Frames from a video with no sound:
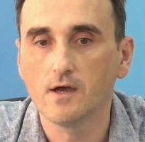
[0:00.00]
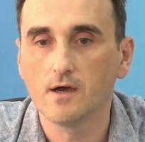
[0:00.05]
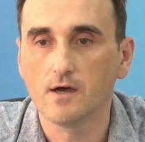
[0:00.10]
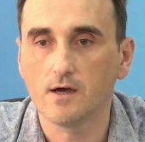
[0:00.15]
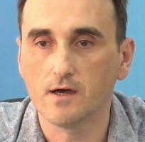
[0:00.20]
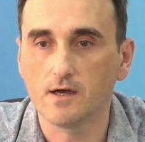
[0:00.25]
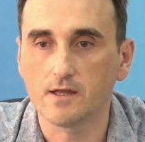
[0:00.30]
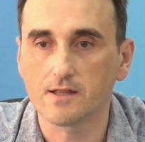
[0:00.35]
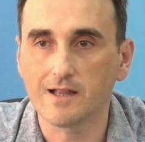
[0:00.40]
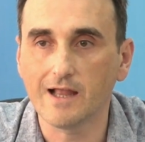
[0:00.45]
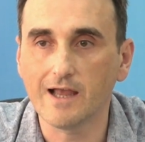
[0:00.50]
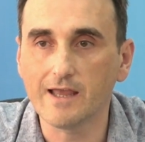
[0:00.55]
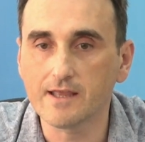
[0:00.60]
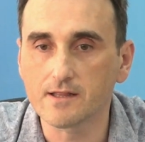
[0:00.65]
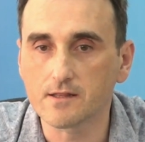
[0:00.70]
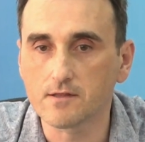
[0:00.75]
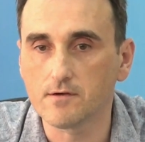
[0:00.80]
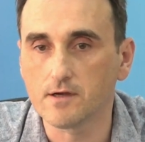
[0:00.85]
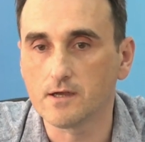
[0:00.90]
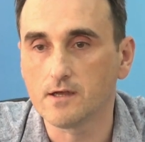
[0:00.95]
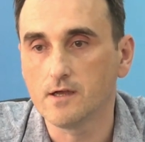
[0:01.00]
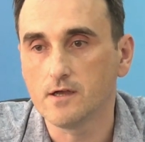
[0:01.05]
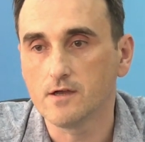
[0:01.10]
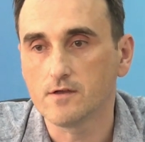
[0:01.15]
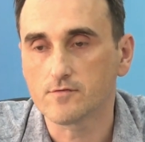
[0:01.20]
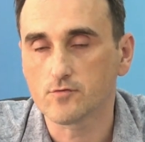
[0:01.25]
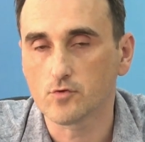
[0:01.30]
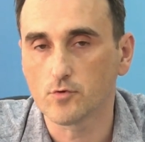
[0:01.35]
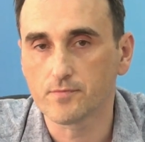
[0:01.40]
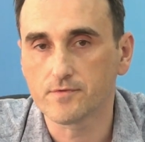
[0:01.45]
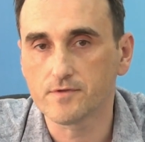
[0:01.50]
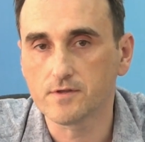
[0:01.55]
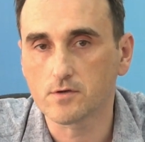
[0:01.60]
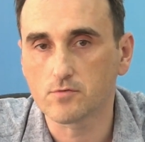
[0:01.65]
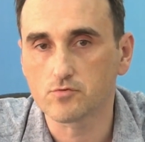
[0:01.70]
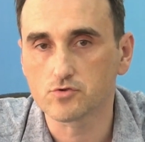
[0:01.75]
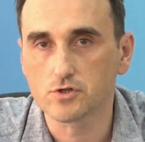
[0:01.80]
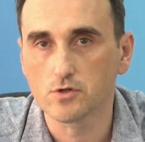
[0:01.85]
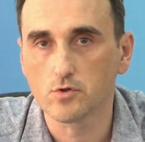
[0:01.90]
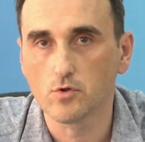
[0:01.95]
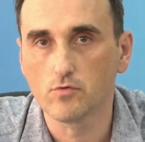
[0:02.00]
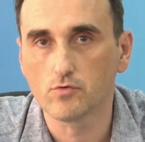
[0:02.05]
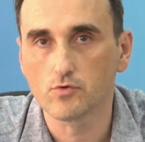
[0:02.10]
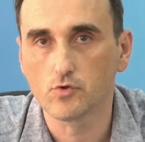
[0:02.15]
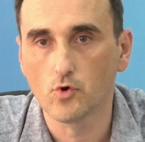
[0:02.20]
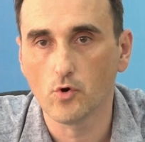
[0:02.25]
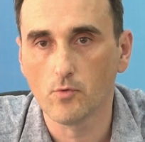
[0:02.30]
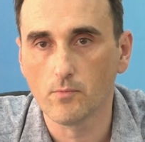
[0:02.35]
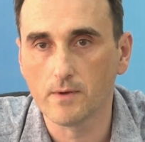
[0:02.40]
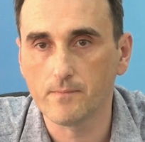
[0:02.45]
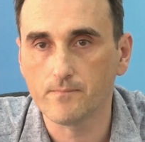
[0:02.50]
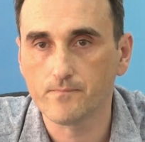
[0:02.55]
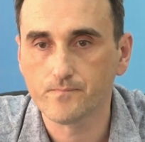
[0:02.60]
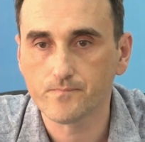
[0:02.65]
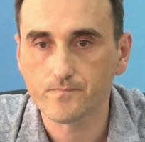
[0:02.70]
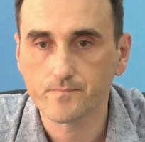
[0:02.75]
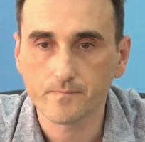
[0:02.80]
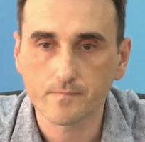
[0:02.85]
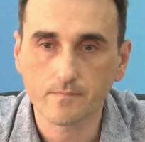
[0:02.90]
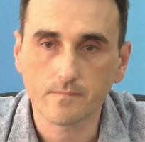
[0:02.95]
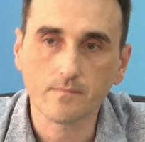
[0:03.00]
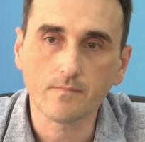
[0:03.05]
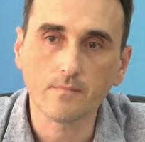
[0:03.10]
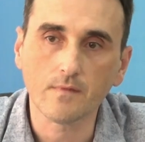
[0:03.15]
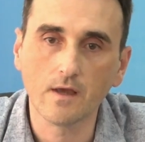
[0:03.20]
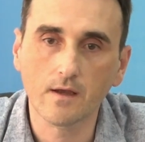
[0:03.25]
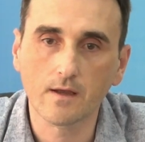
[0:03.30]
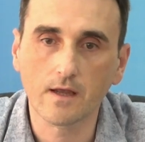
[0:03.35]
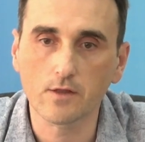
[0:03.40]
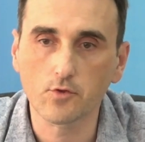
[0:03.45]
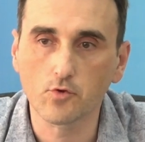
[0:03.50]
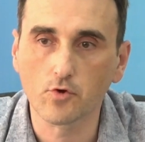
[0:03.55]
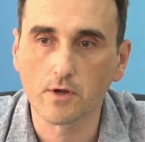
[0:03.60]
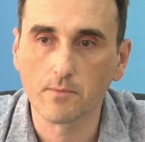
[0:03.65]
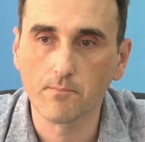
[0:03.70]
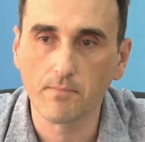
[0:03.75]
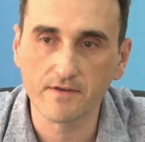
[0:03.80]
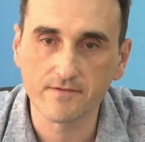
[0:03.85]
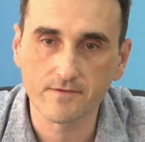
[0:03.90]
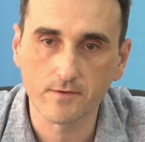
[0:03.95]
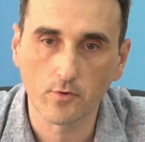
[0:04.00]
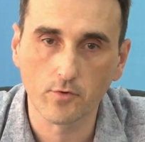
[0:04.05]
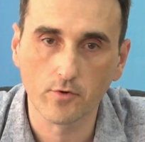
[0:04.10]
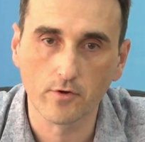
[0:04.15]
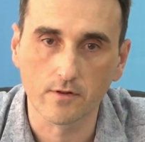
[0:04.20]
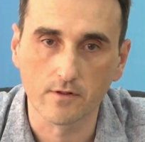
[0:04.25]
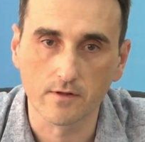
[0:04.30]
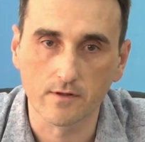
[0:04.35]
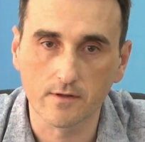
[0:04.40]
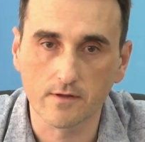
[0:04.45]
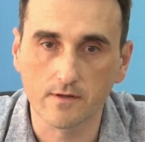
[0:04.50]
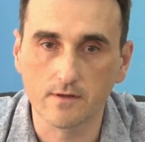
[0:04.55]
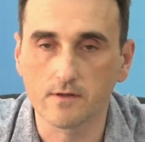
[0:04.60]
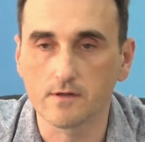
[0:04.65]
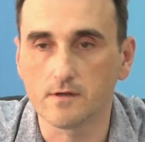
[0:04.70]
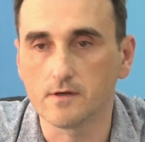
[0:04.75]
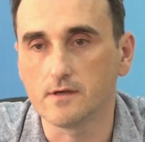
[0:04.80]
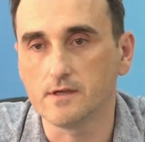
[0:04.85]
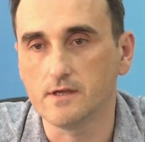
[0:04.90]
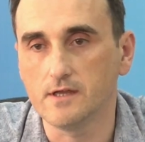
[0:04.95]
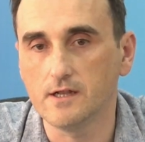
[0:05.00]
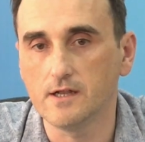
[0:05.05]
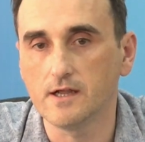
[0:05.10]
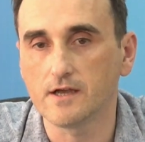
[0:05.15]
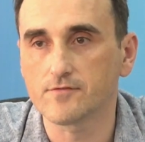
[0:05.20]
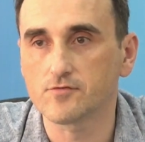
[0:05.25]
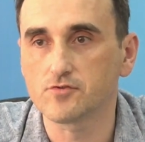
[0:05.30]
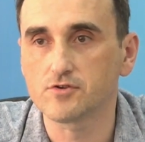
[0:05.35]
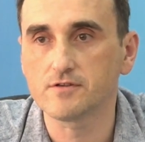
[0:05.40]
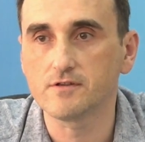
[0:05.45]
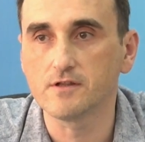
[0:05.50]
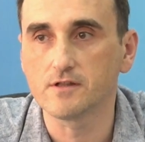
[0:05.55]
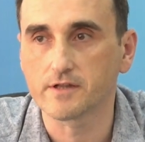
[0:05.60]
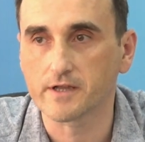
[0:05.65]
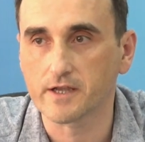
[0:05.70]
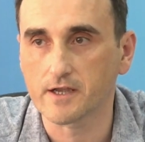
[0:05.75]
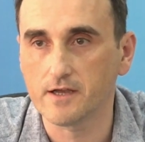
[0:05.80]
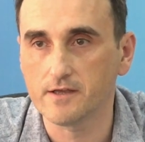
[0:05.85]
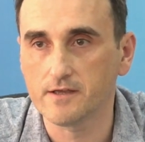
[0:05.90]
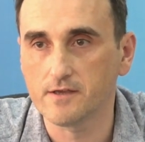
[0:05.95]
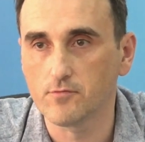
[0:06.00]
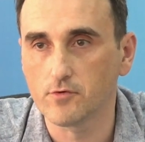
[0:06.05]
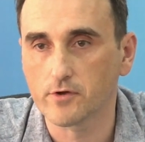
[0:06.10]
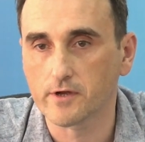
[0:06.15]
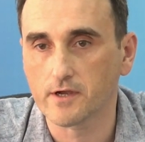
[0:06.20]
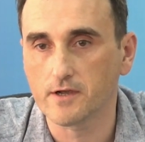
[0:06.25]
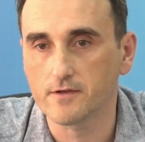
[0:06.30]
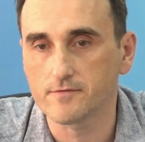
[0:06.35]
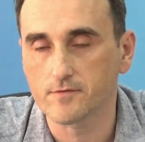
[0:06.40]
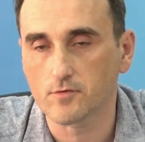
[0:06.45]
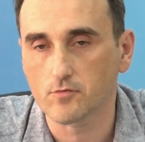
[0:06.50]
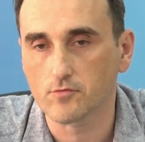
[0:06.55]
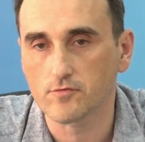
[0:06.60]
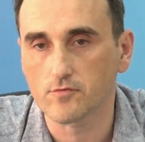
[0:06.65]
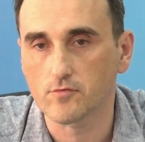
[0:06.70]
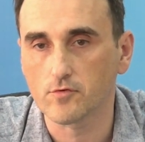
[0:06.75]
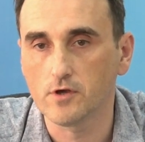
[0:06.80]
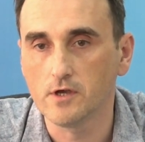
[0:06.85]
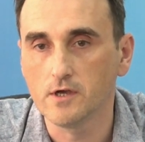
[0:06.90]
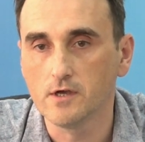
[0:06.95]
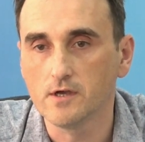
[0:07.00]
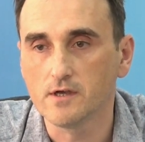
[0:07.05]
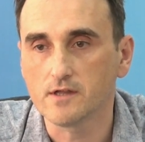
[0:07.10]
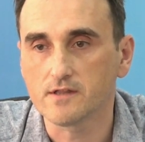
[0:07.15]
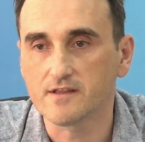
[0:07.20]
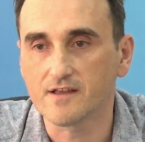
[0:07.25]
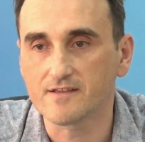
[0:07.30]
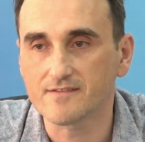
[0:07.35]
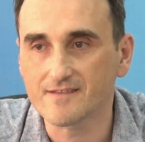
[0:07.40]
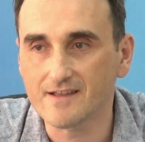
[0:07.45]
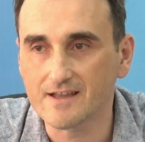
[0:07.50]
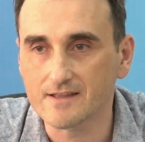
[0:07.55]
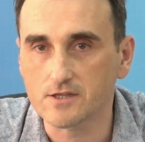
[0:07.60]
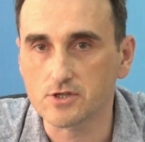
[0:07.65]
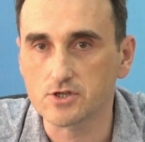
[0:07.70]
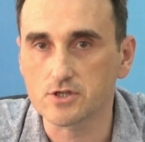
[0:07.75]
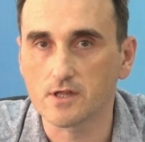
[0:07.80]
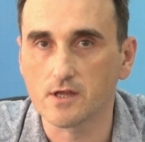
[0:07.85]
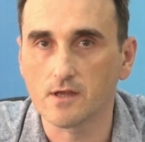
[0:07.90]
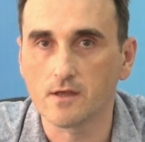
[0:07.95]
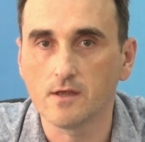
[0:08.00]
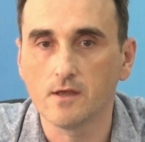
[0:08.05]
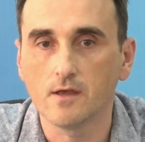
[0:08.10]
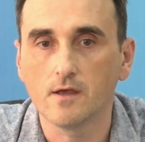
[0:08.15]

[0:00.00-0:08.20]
Э, для этого собственнику жилого дома, который построил э, или осуществил его реконструкцию, достаточно